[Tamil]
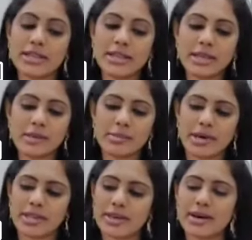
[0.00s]
திடீர்னு
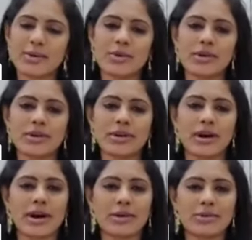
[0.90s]
பார்த்தா ஒரு
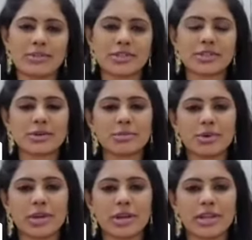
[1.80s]
ஆறு வருஷத்துக்கு
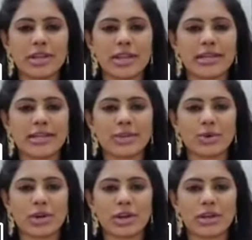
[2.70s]
முன்னாடி லைட்டாக
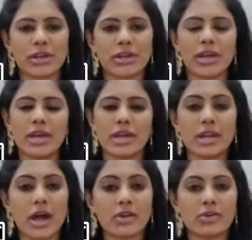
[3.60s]
தொடங்கினாரு
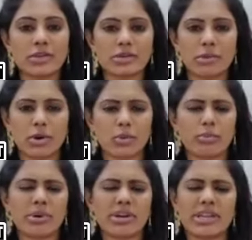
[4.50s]
நாலு வருஷமாக
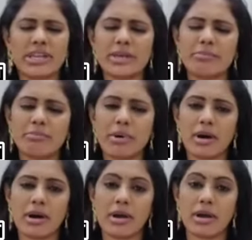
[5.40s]
ரொம்ப டீப்பாக
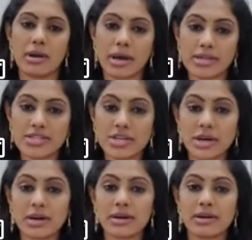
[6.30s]
அடித்தா
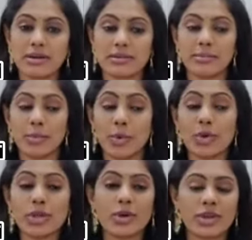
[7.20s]

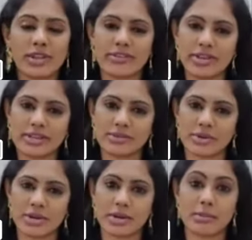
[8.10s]
போதையோடு தான் வீட்டுக்கு
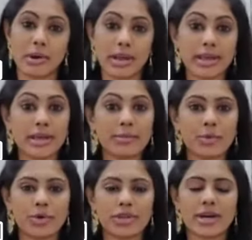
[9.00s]
வராரு பயங்கர
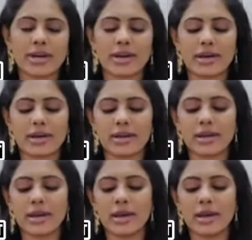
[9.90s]
போதையாக இருக்கார்